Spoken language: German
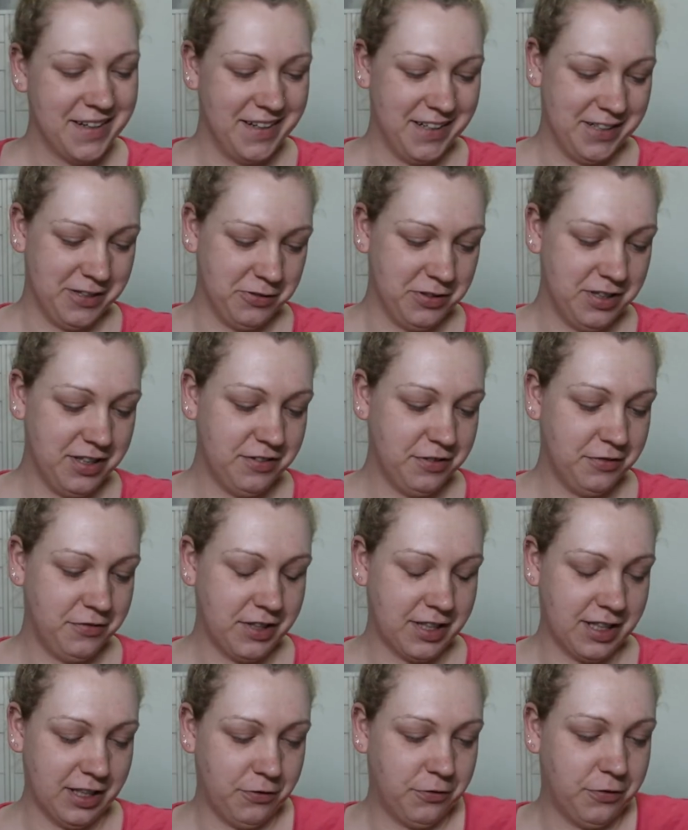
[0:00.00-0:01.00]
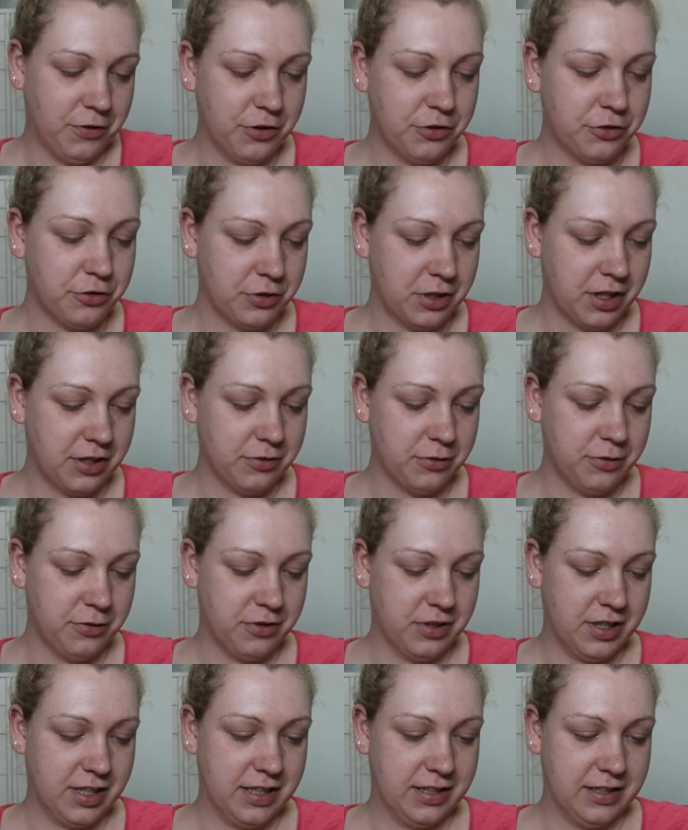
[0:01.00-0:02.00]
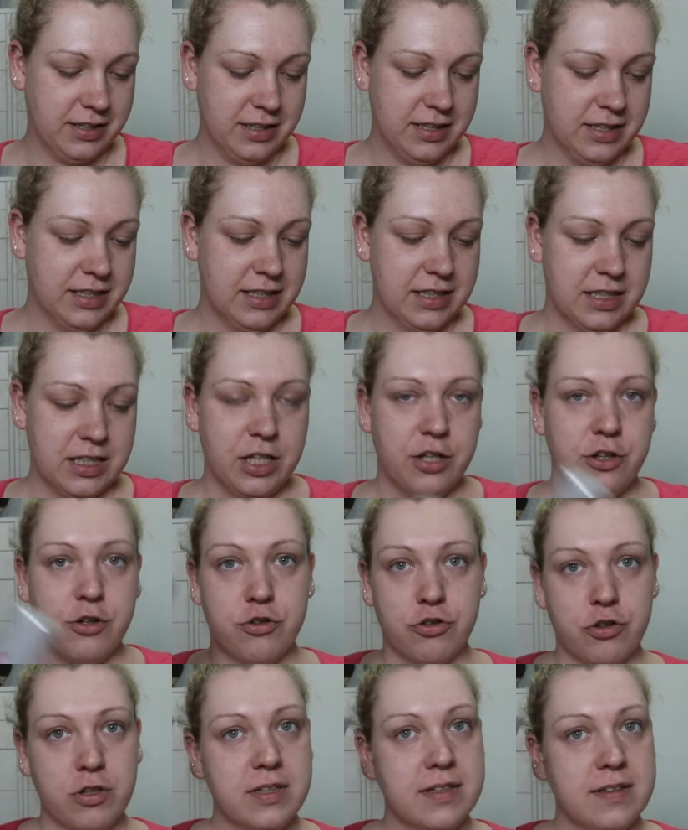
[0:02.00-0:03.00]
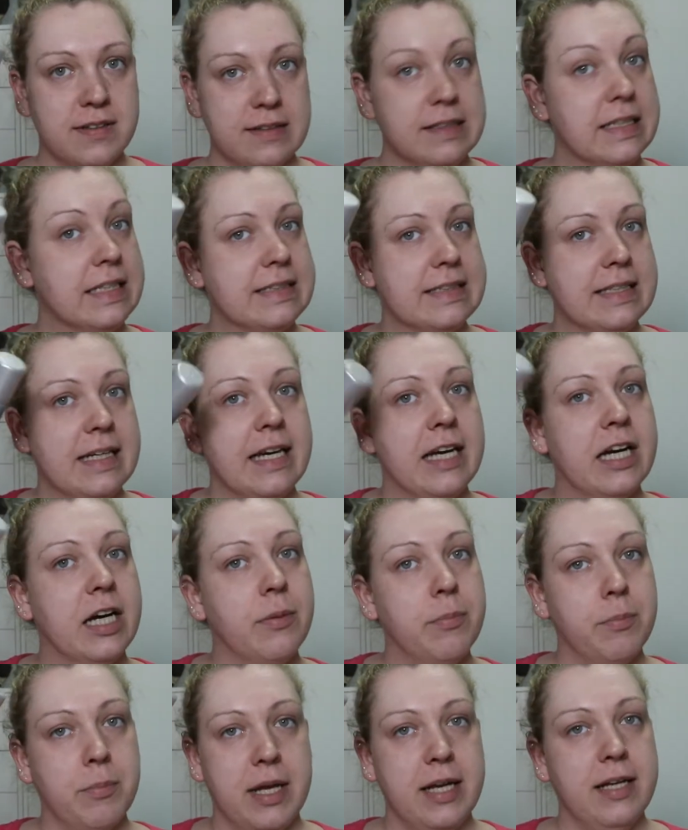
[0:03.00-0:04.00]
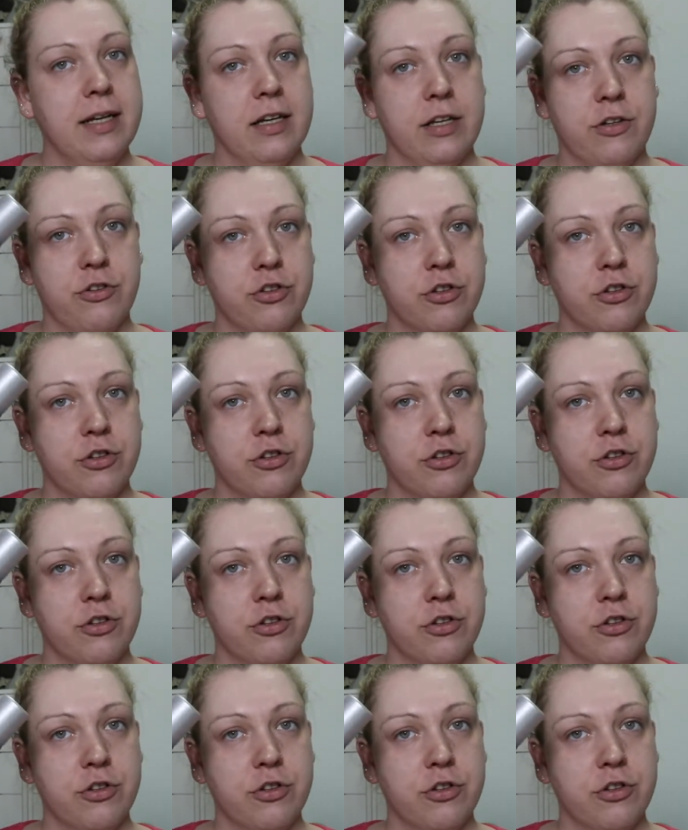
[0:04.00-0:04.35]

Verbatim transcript: Also nicht so wirklich frisch oder so, sondern schon sehr, sehr herb männlich.